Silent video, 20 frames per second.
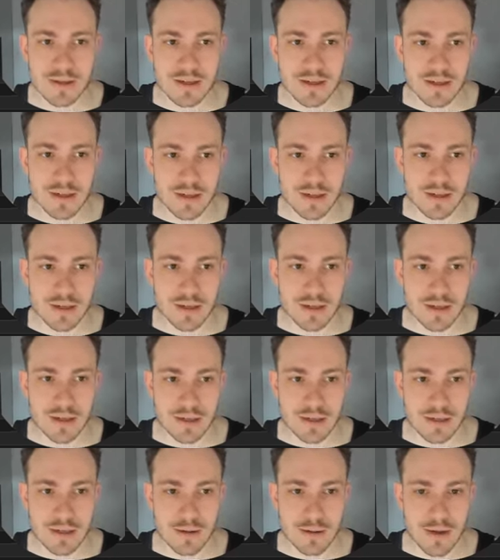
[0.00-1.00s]

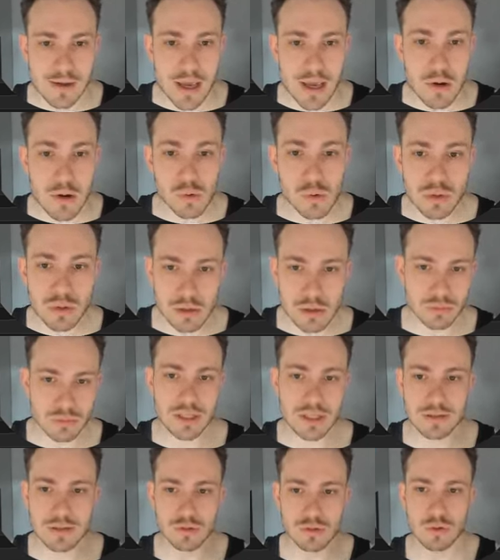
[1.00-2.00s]
Uh, eu não
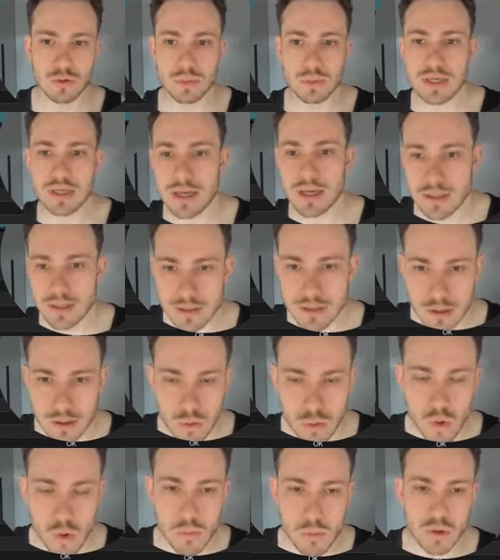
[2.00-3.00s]
descobri ainda
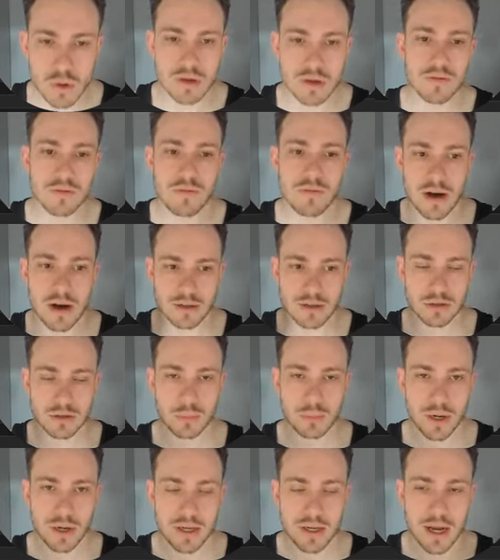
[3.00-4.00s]
como que eu
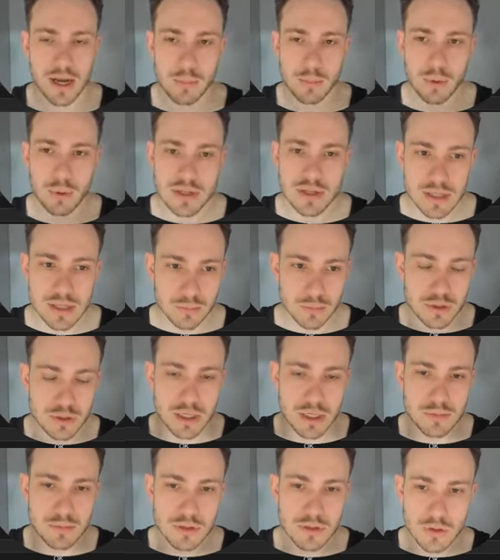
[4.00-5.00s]
faço para criar, por exemplo,
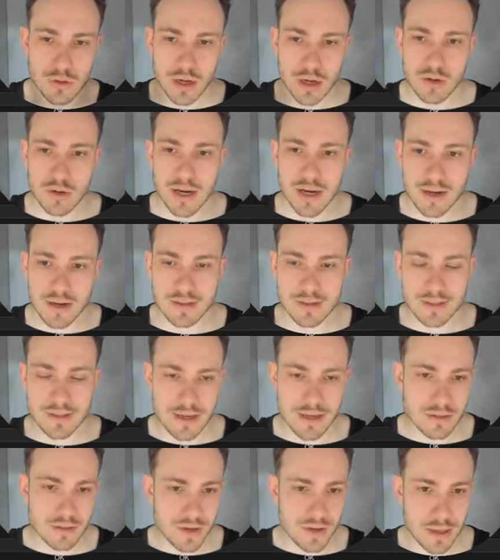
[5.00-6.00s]
digamos que eu quero criar
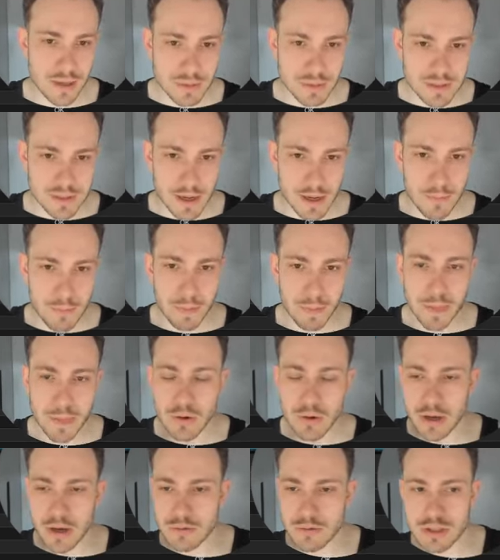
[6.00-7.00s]
6 VMs, tá? Eu
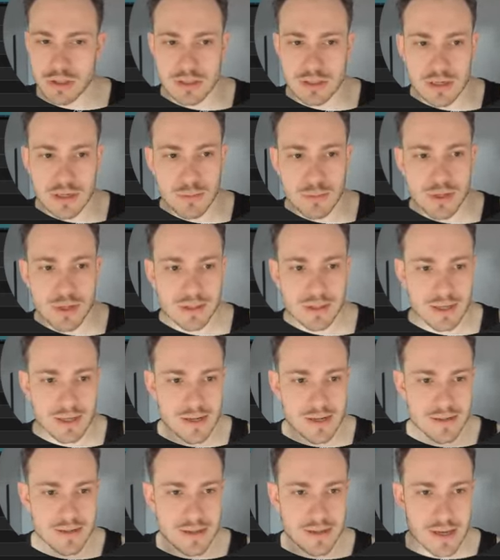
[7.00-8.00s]
quero distribuir
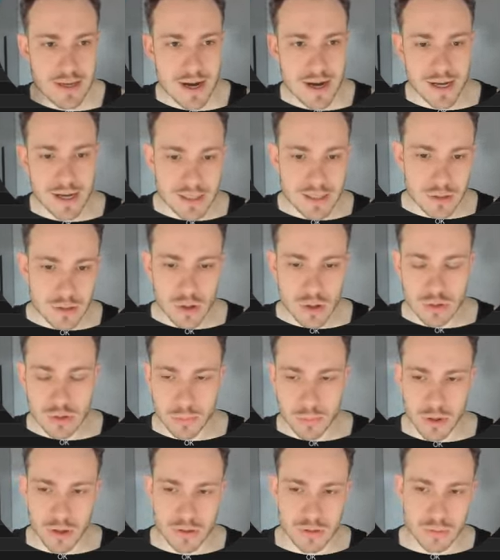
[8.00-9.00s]
3 em cada nó do
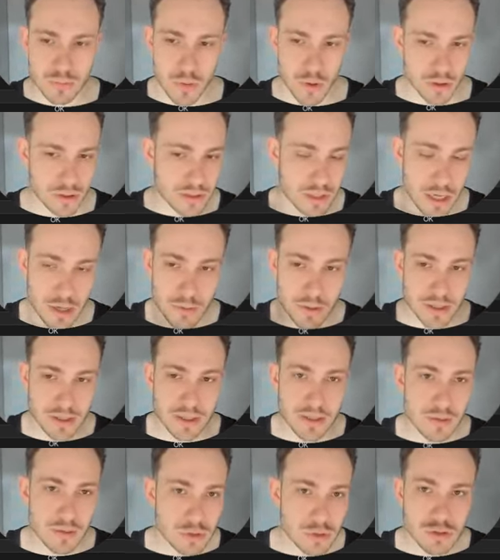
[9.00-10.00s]
Proxmox. Eu
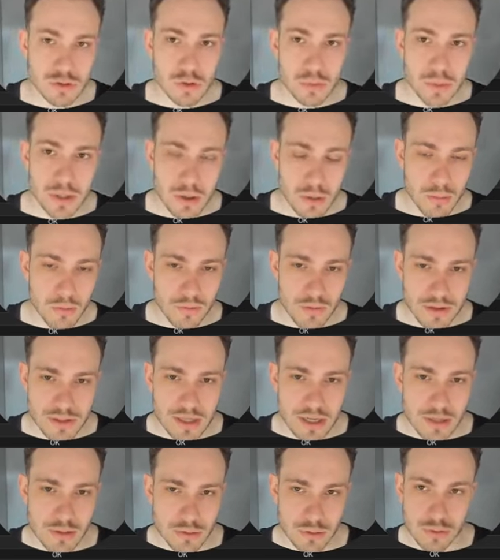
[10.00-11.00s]
ainda não descobri como
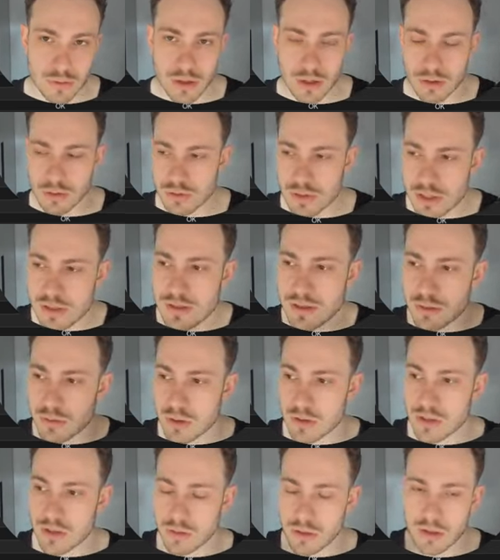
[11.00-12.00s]
fazer isso. Eu não sei
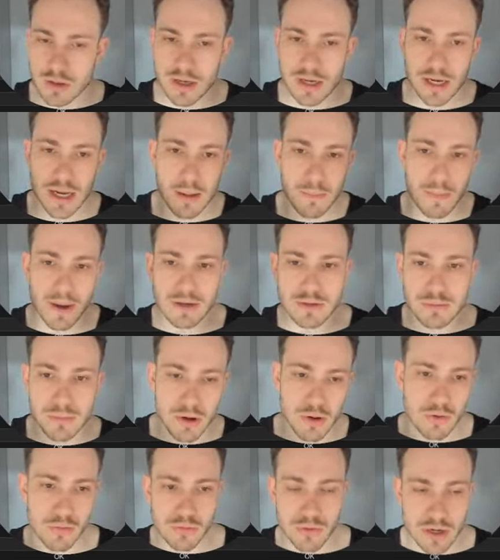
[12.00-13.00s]
se, se eu tenho que criar mais uma
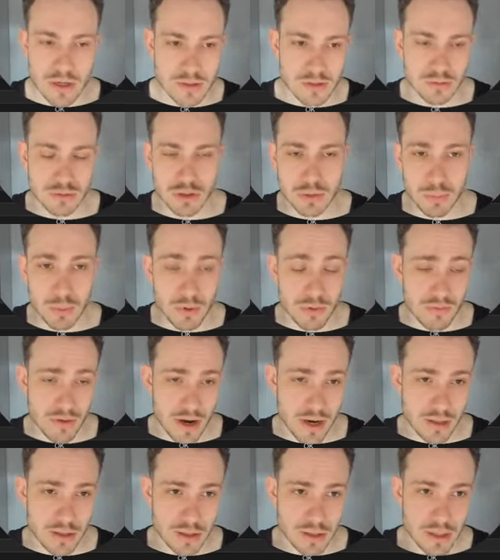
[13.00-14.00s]
configuração de
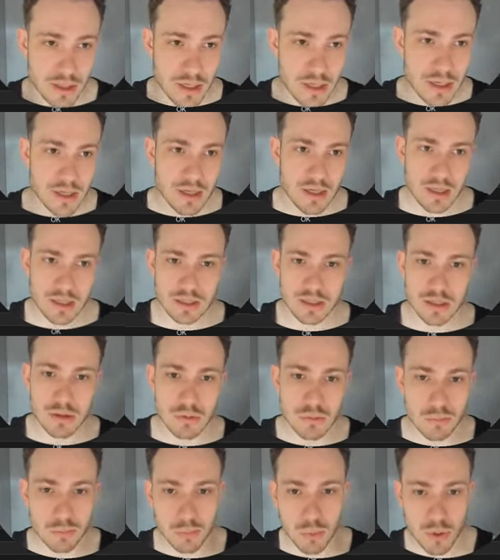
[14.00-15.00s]
provider
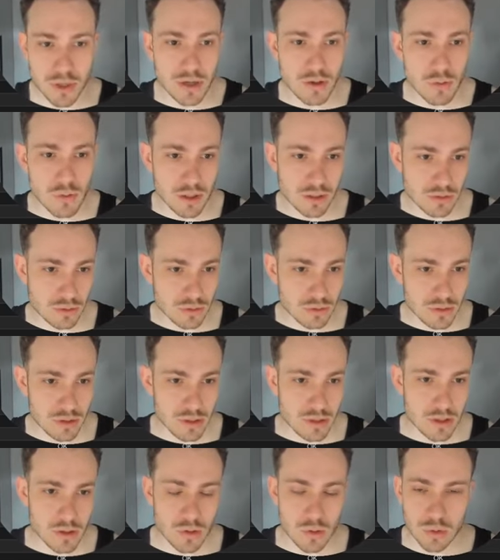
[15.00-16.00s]
então, por enquanto,
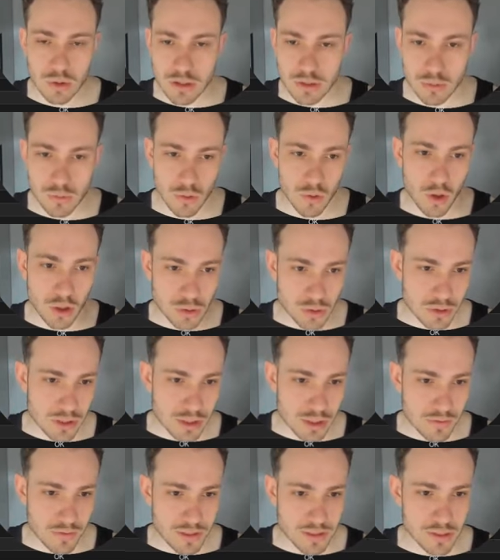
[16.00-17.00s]
o código que a
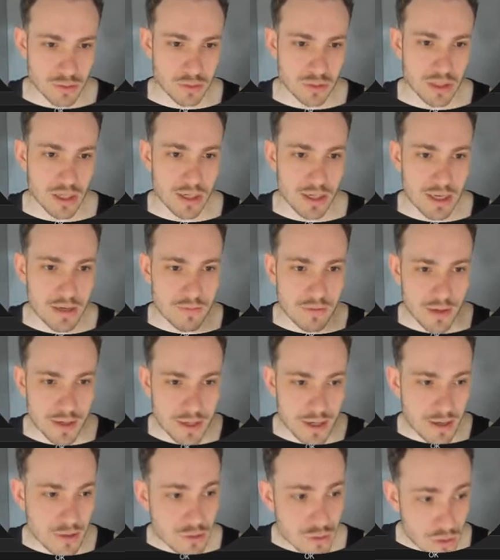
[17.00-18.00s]
gente vai executar aqui é ele vai
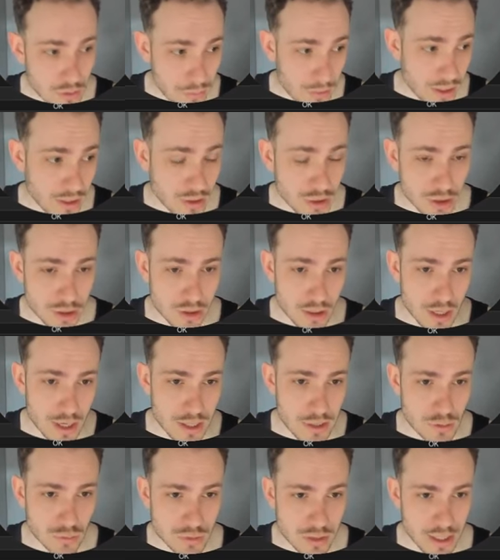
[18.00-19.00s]
criar somente
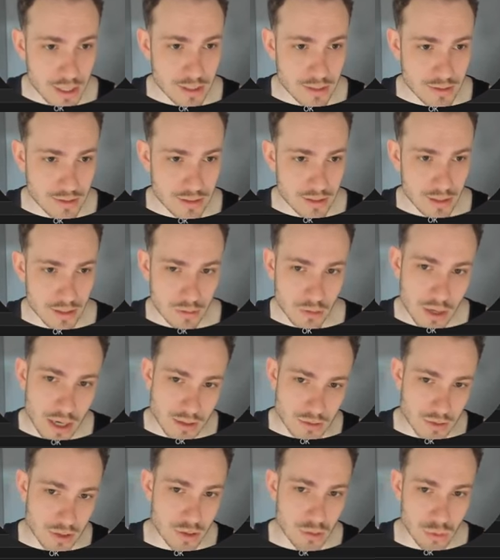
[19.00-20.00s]
em um deles, que é no
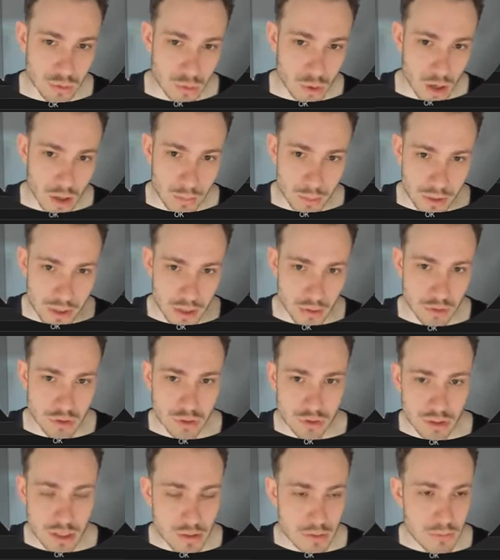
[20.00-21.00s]
caso aqui o Tor, porque é onde
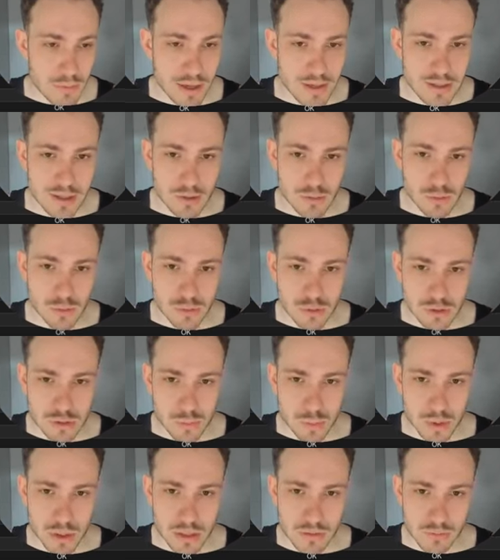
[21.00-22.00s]
eu tenho mais recurso
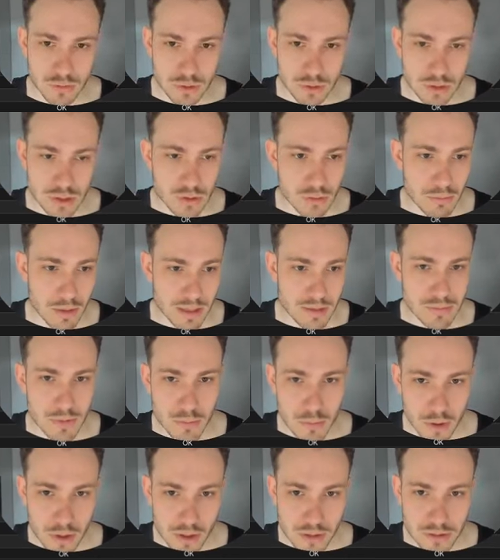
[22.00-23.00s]
disponível, onde eu tenho mais
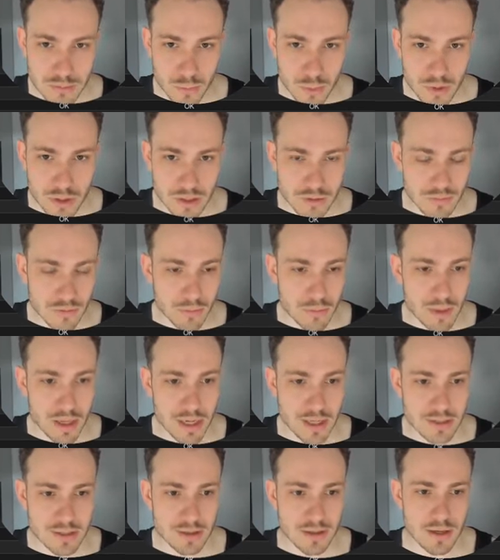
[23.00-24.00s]
memória disponível,
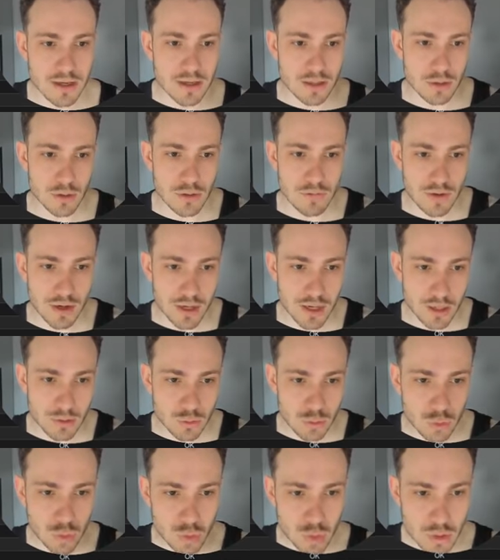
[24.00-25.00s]
beleza? Então ele vai criar
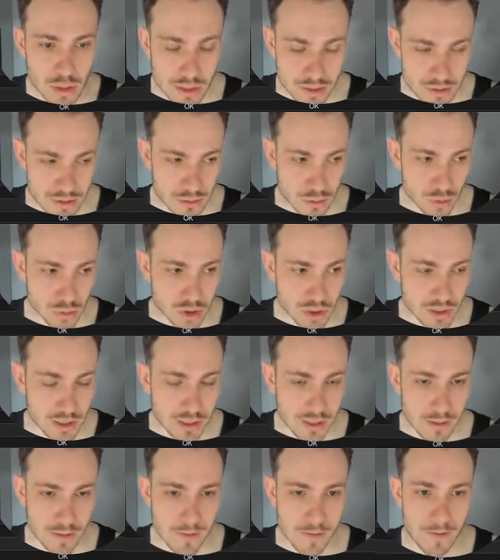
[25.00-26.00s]
tudo nesse node
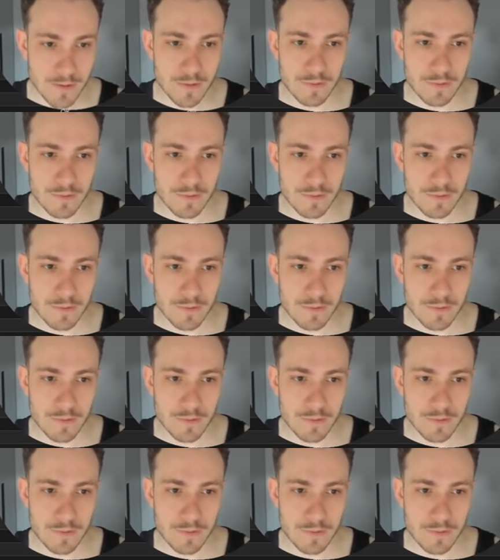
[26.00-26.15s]
aqui.